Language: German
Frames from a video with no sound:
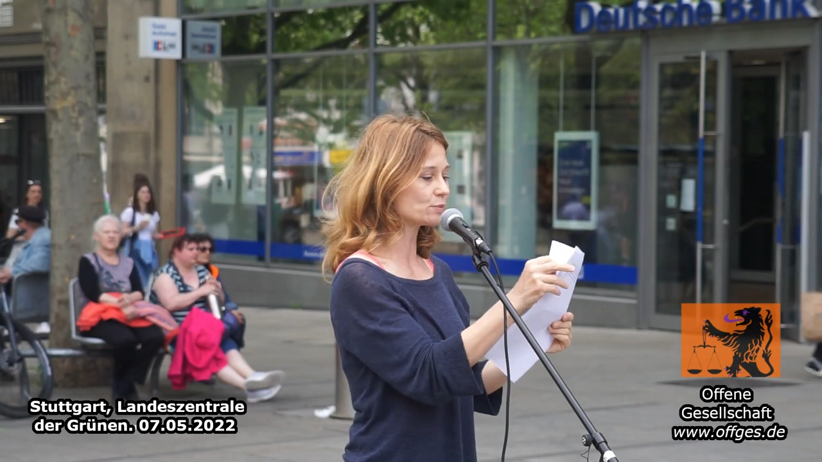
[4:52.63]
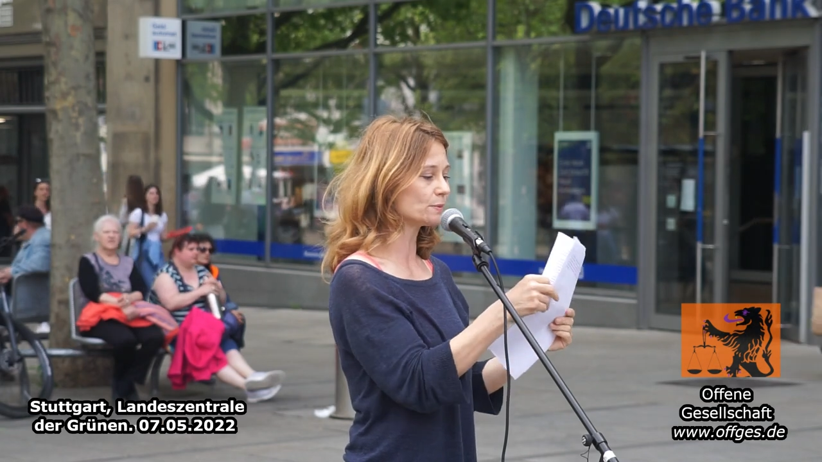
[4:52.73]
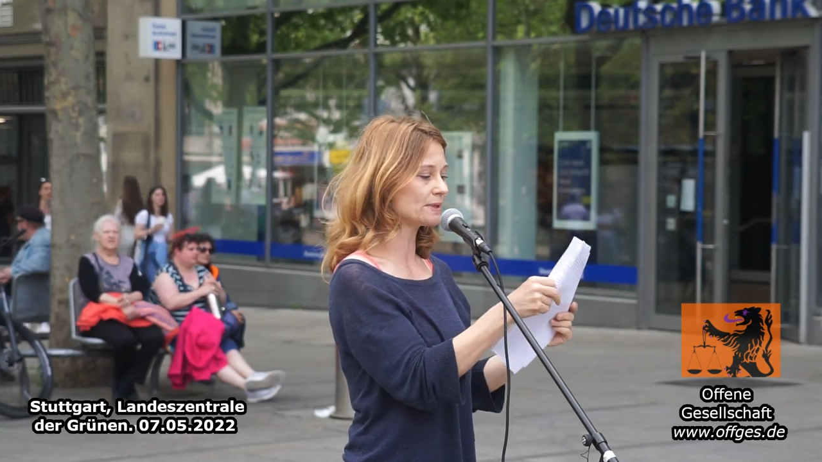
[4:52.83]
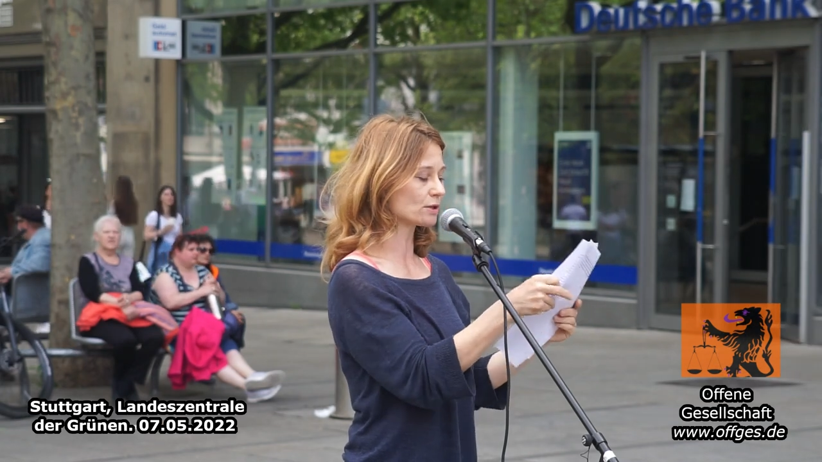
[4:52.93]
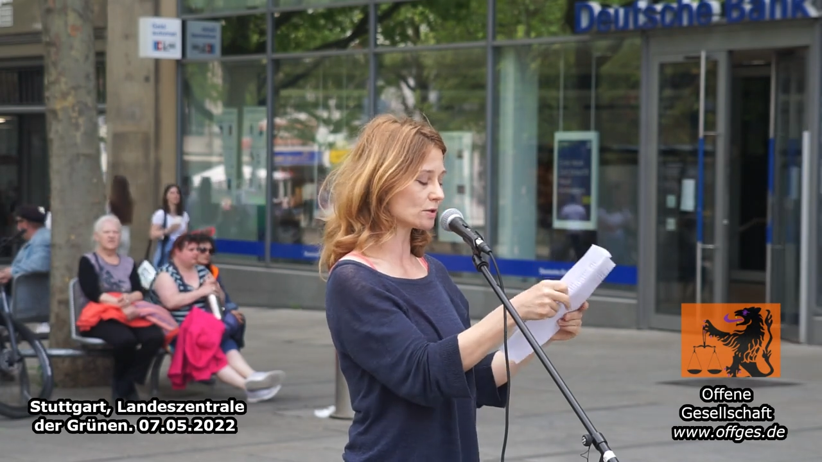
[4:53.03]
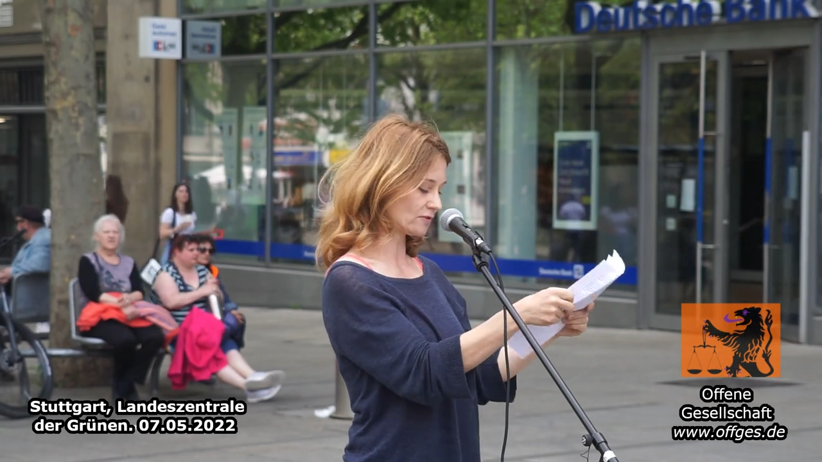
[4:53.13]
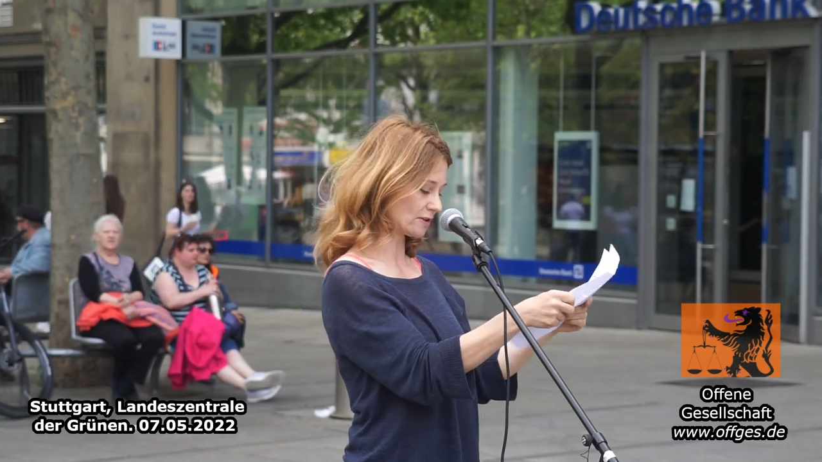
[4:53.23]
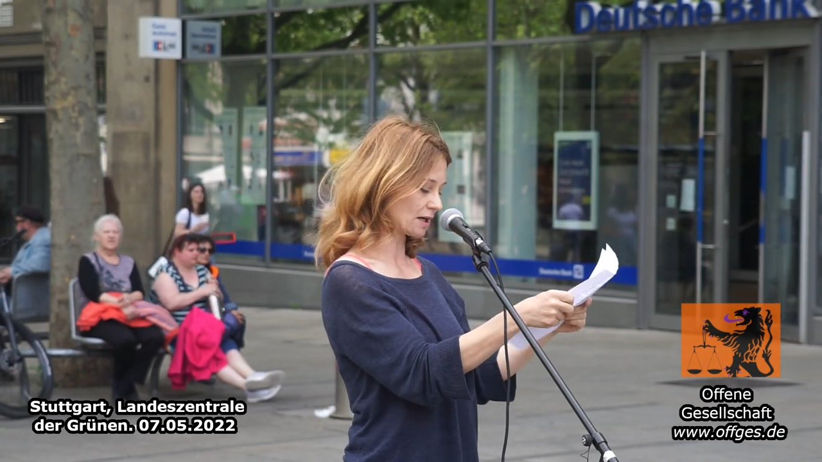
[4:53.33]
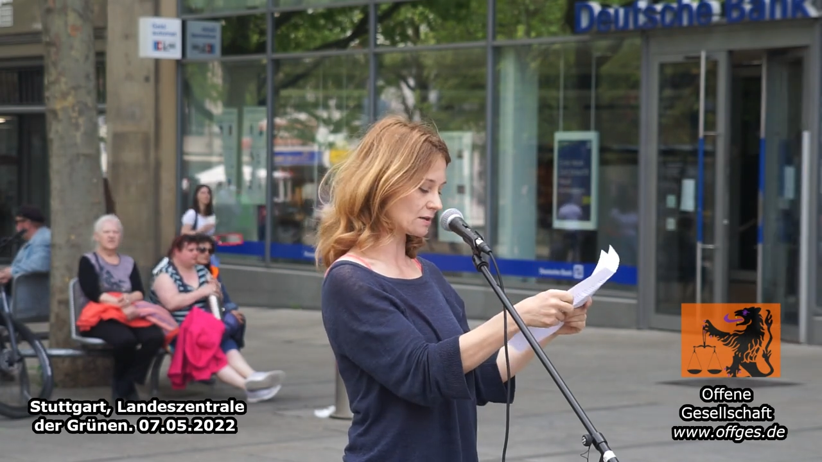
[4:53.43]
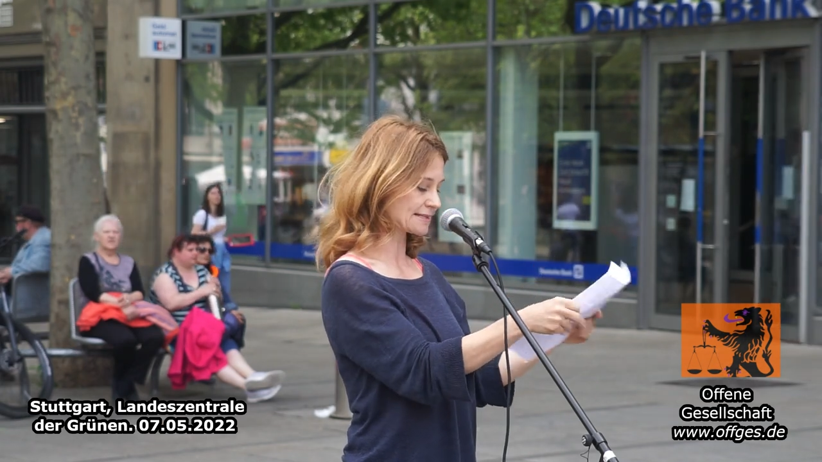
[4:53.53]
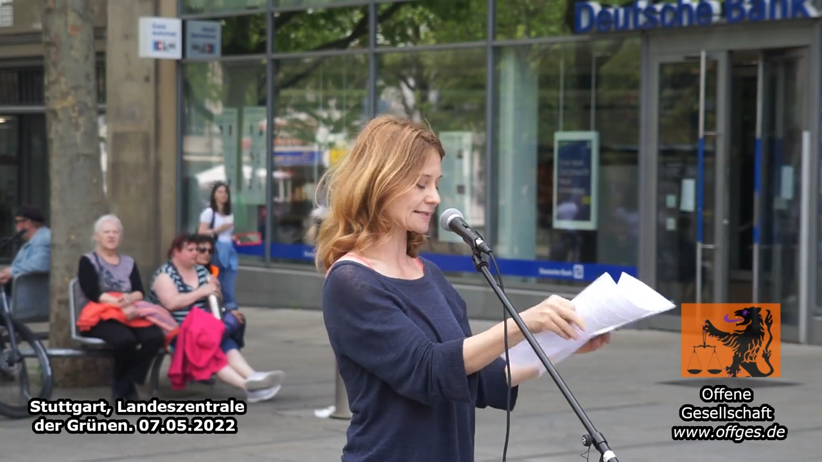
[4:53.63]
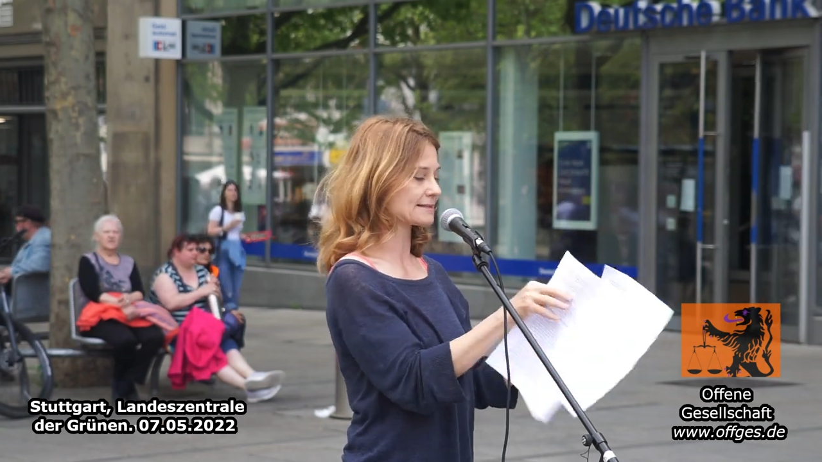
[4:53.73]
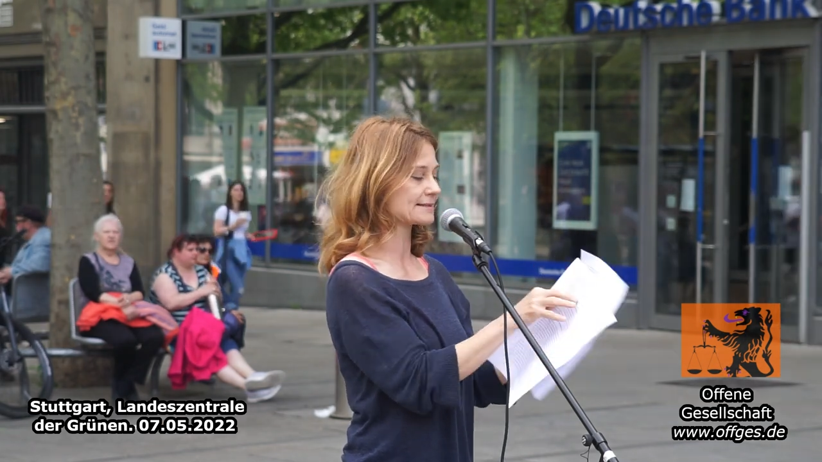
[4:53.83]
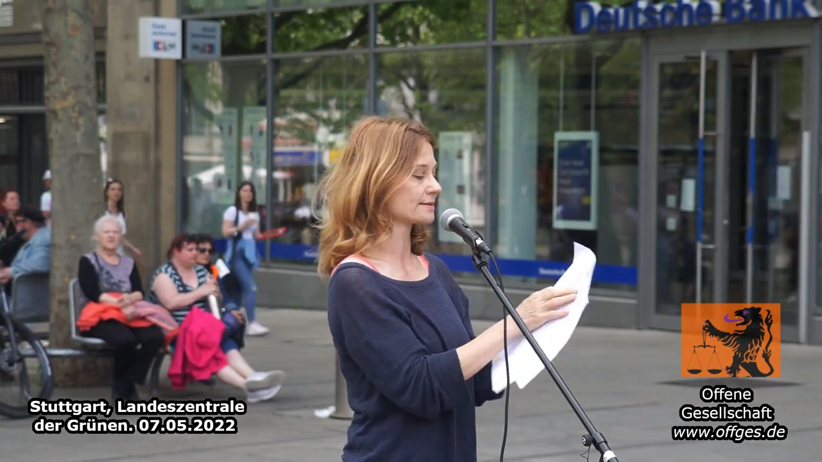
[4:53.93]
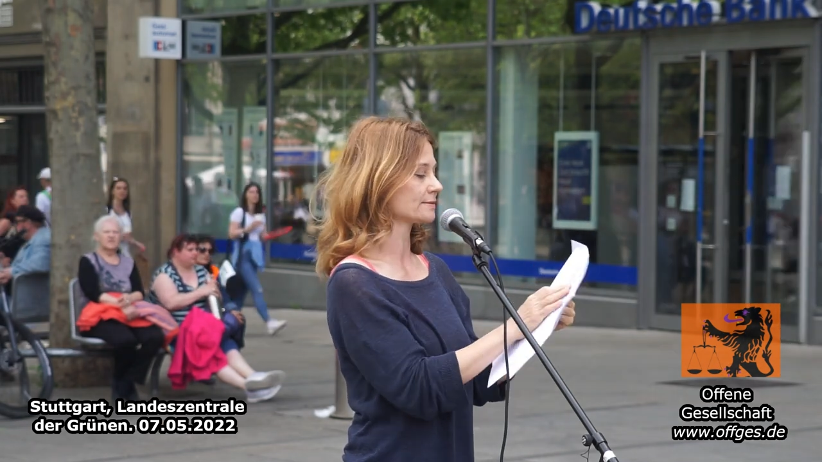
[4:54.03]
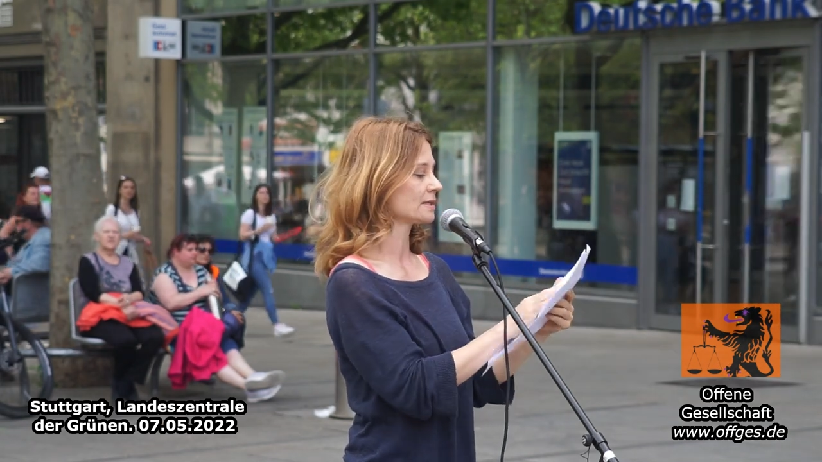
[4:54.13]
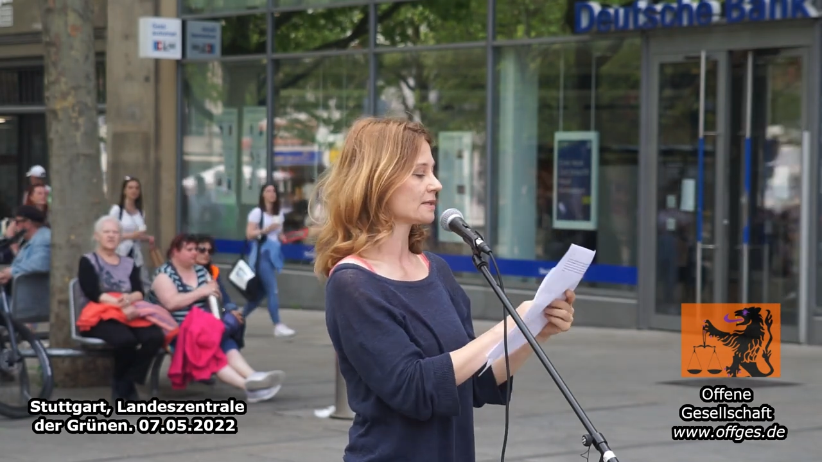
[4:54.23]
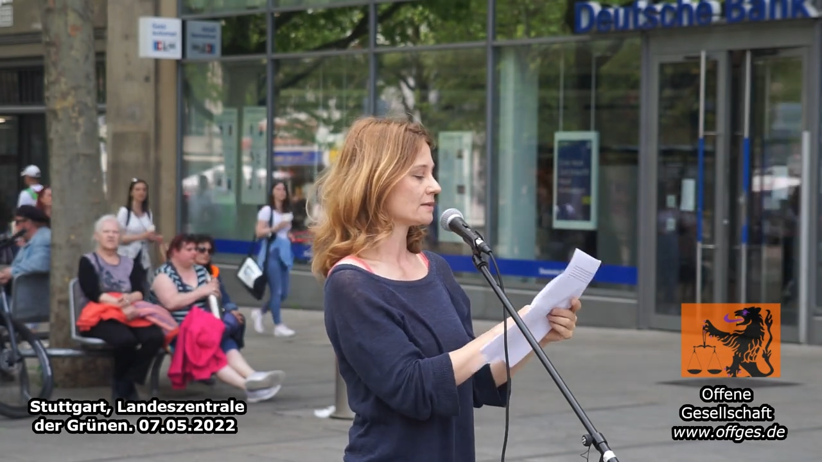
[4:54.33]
Publikum voraussetzen,